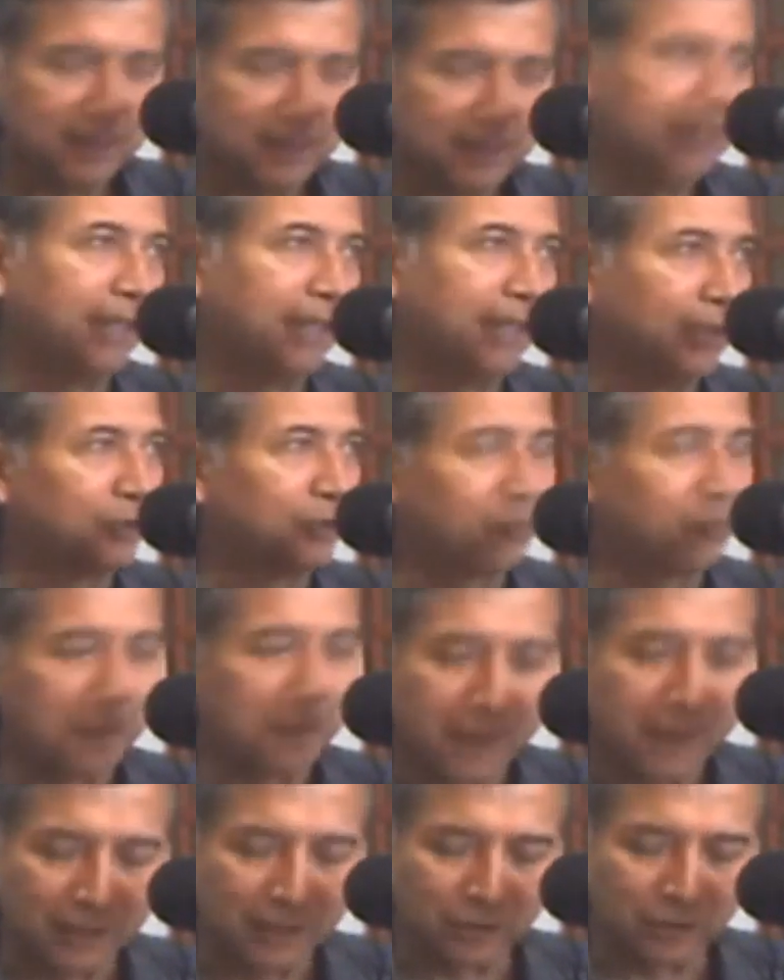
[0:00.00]
y que el otro es
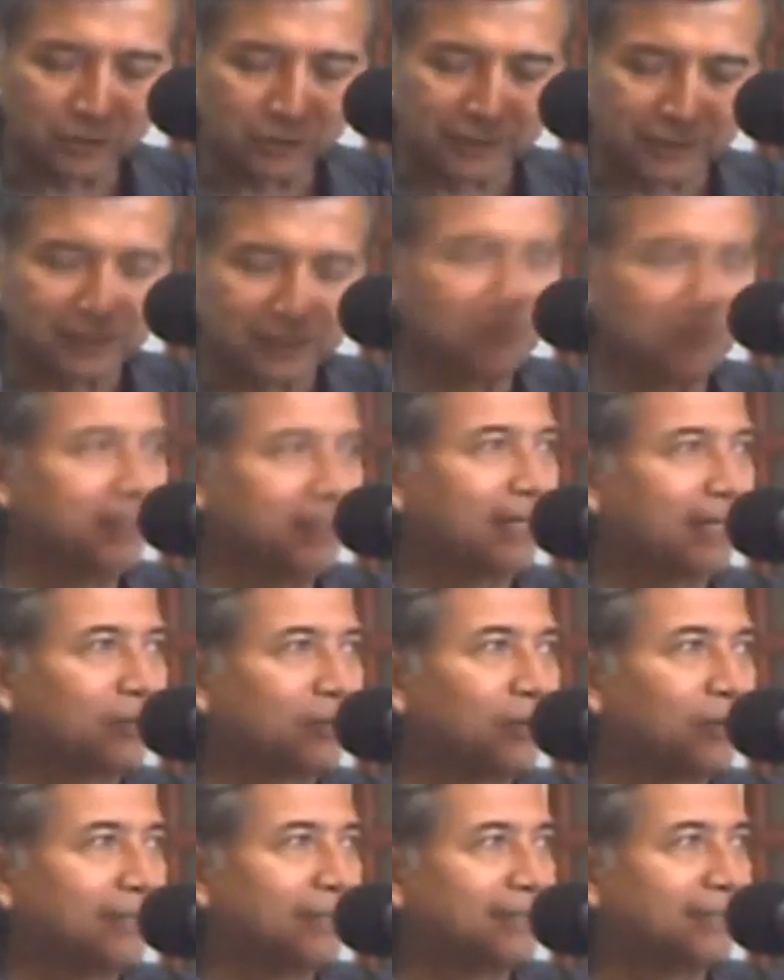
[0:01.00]
malo, se termina
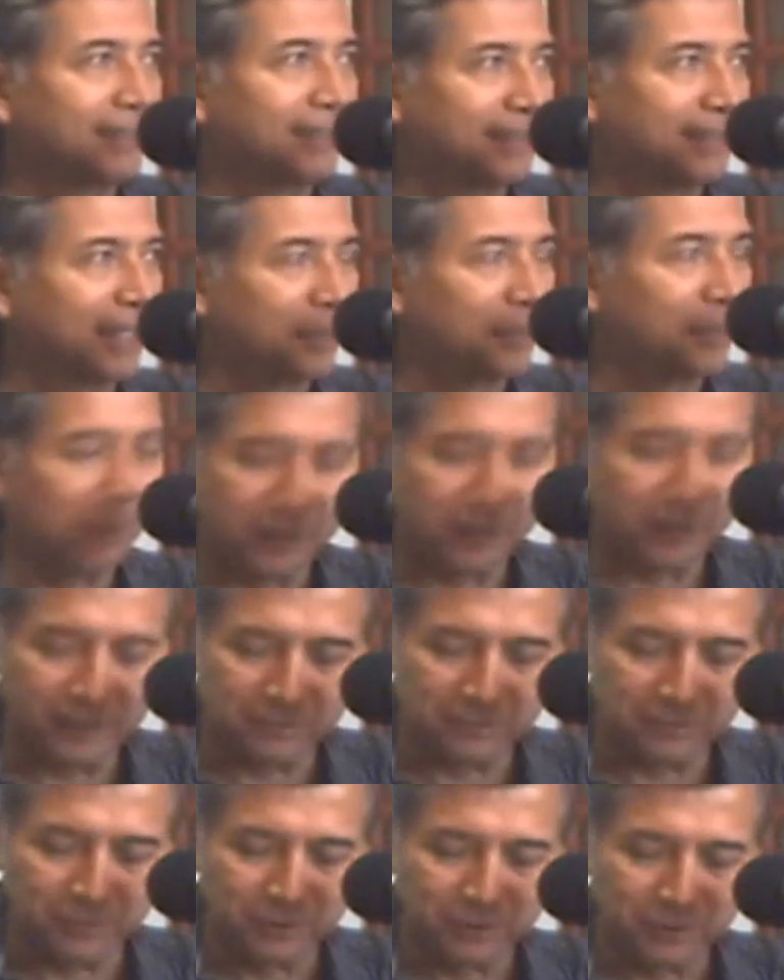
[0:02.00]
con el tercer
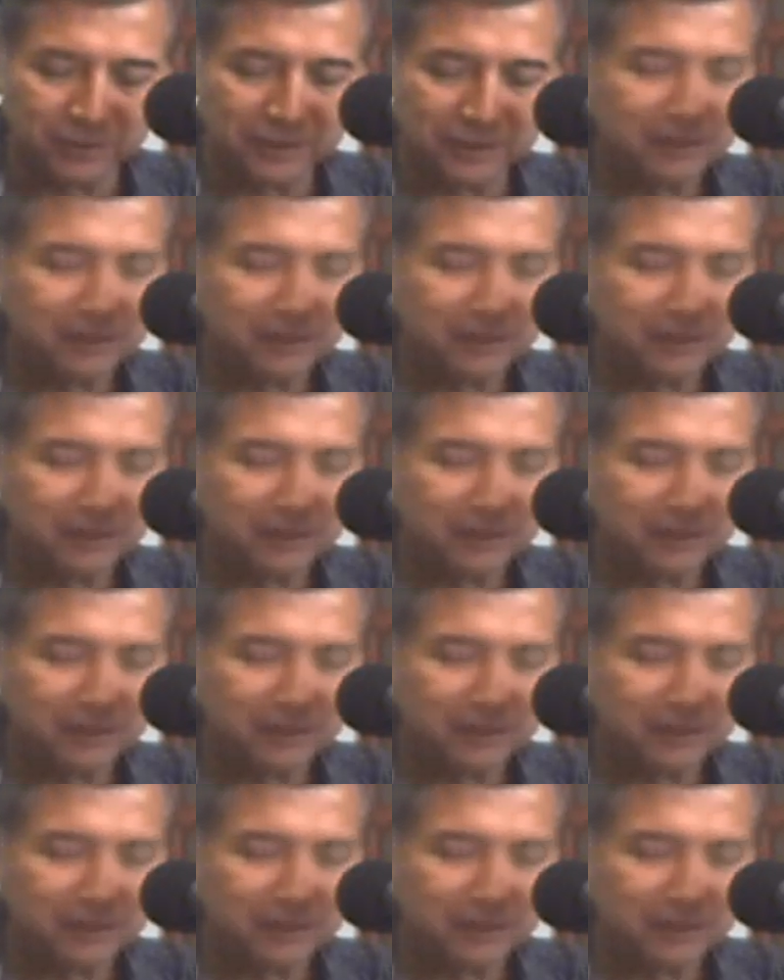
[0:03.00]
espejismo.